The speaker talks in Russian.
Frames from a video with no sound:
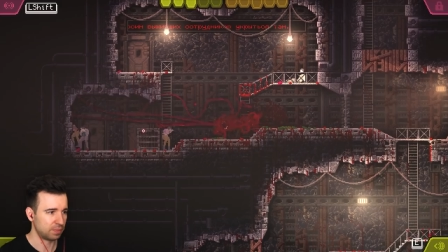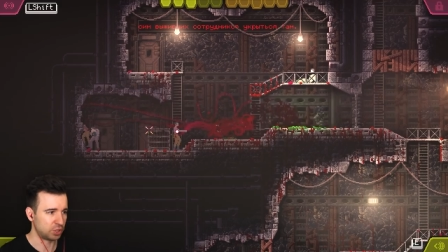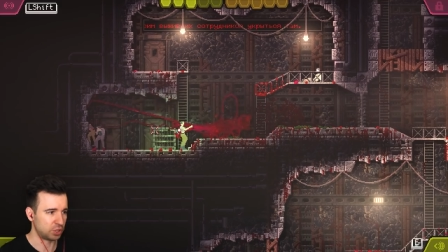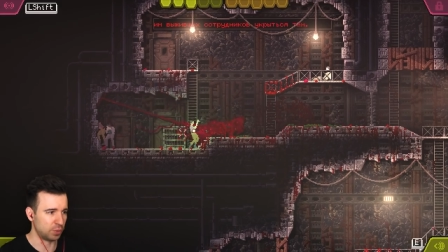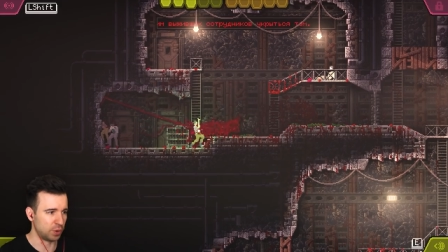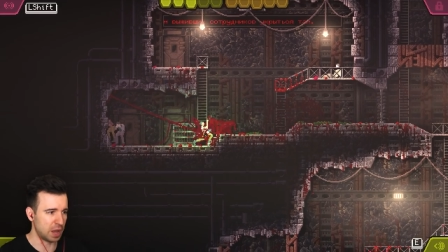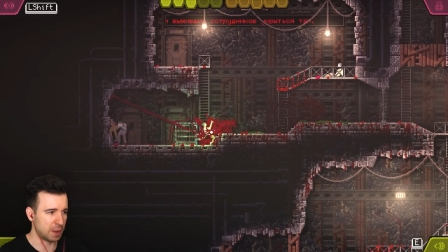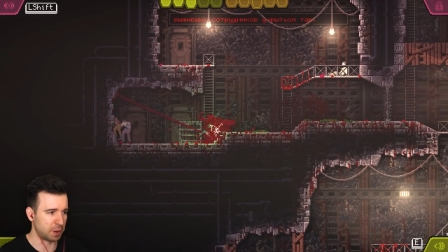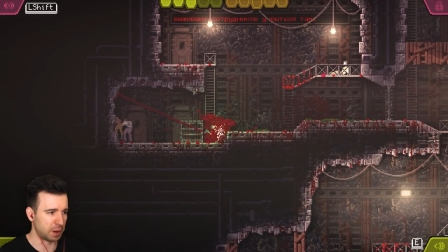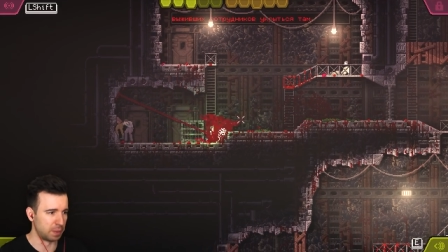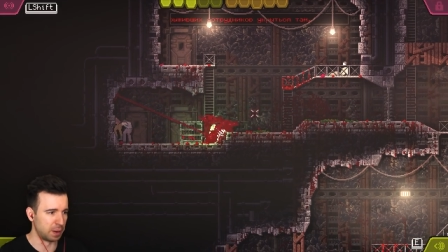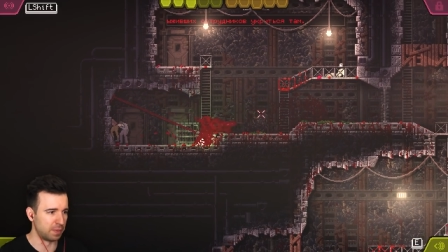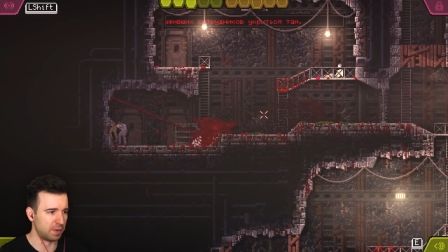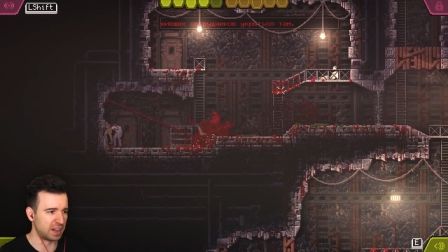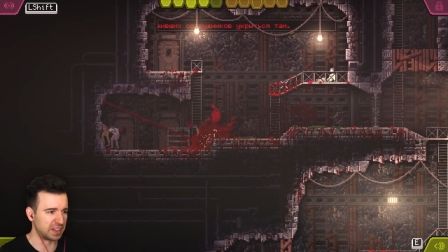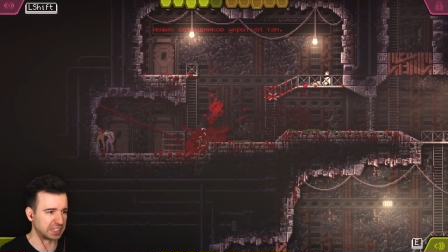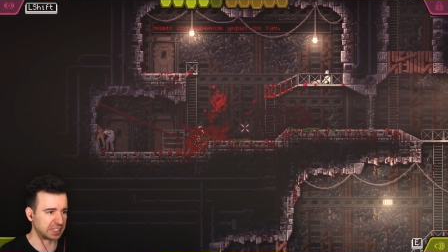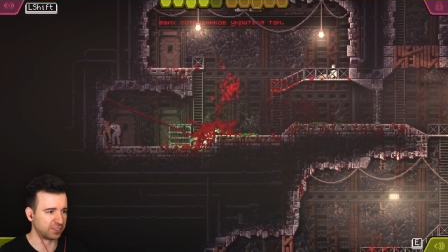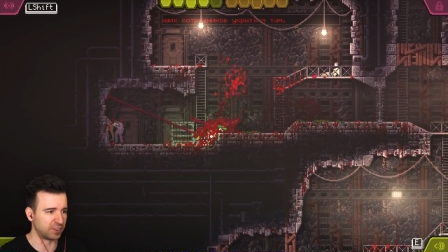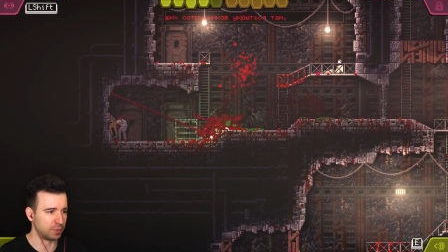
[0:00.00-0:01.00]
Почему я
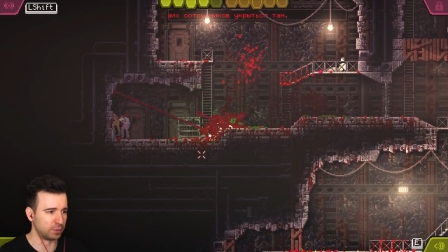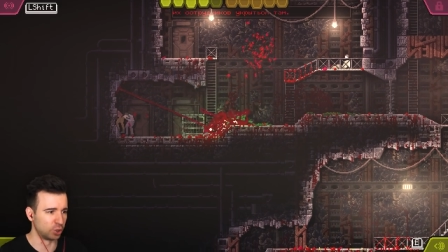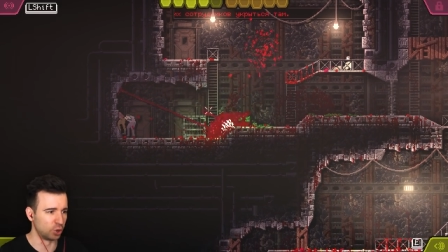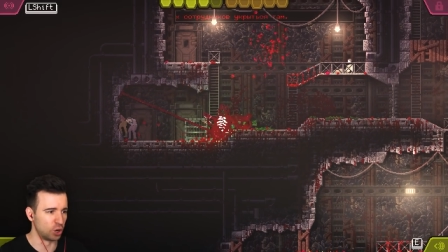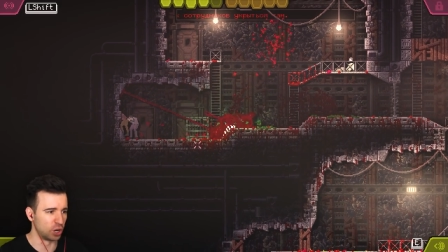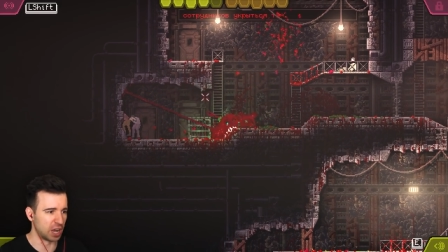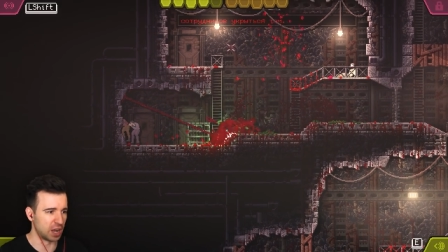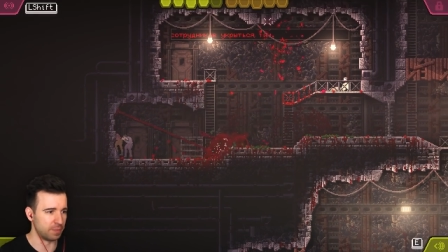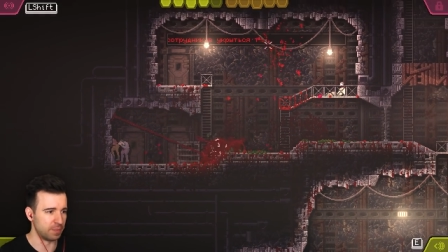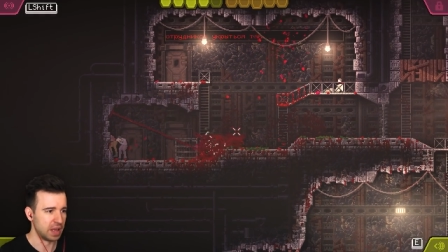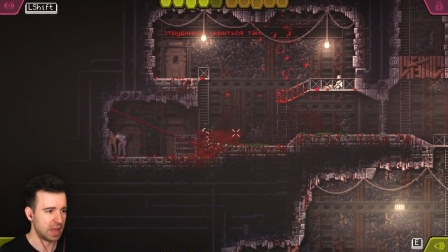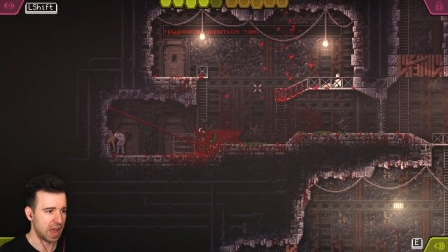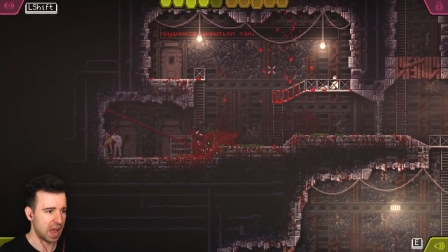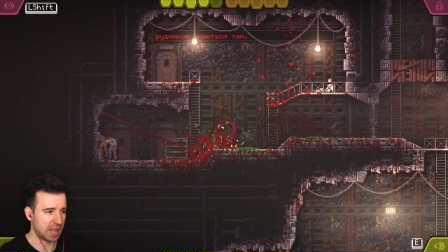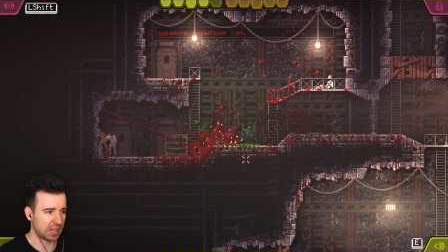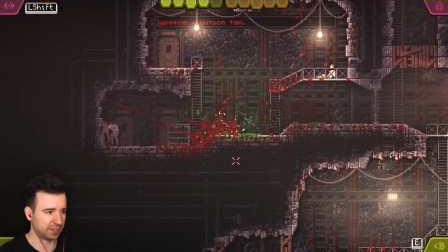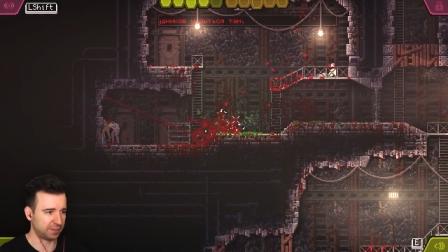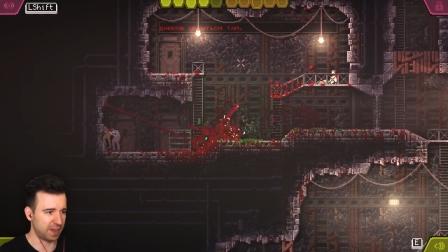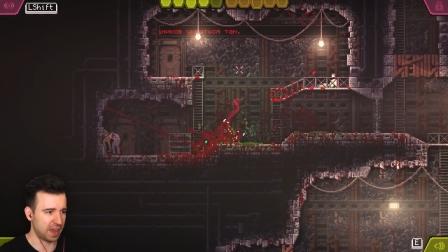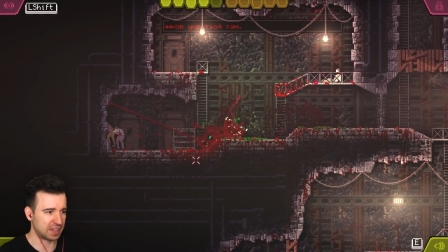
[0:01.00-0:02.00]
проблевался твоим другом?
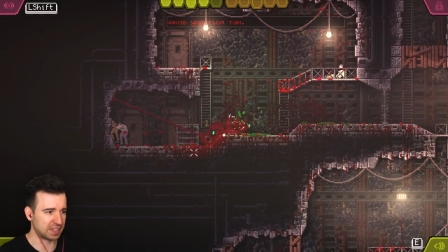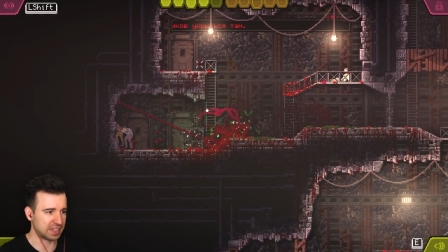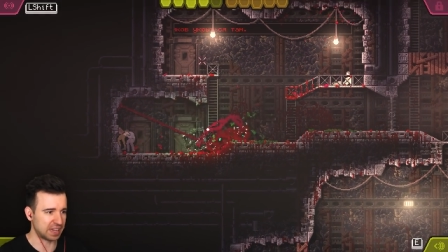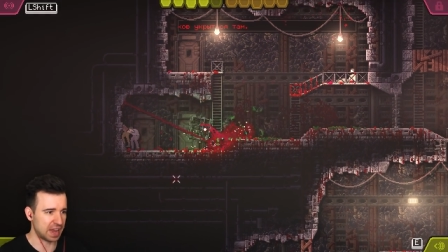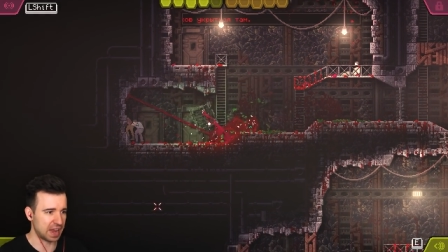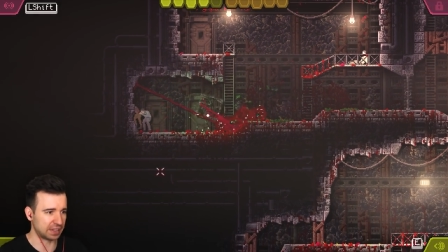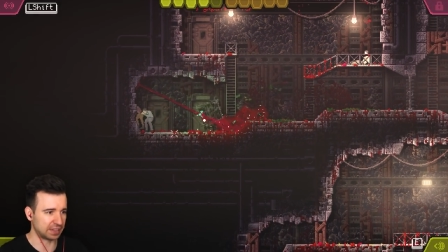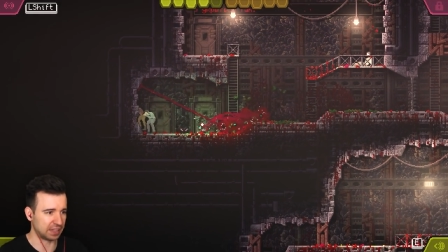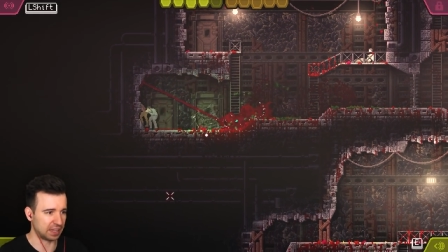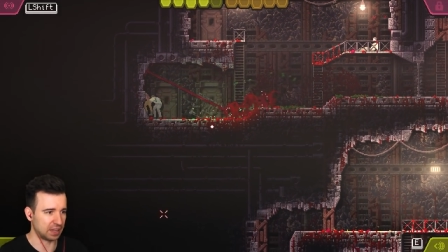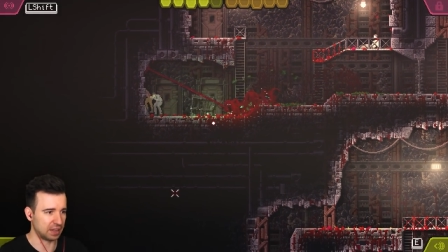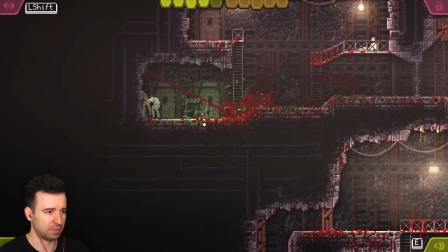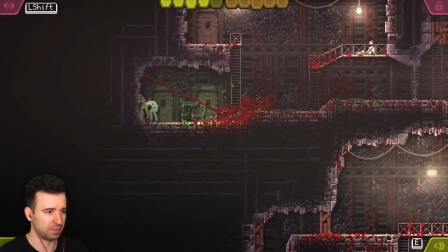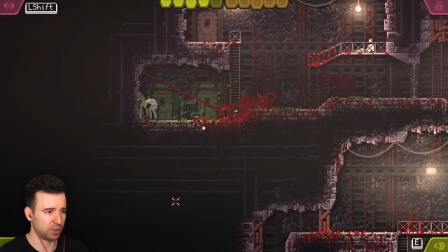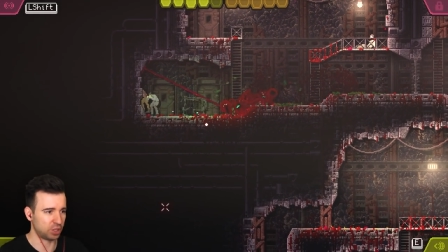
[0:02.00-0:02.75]
Ответь за это!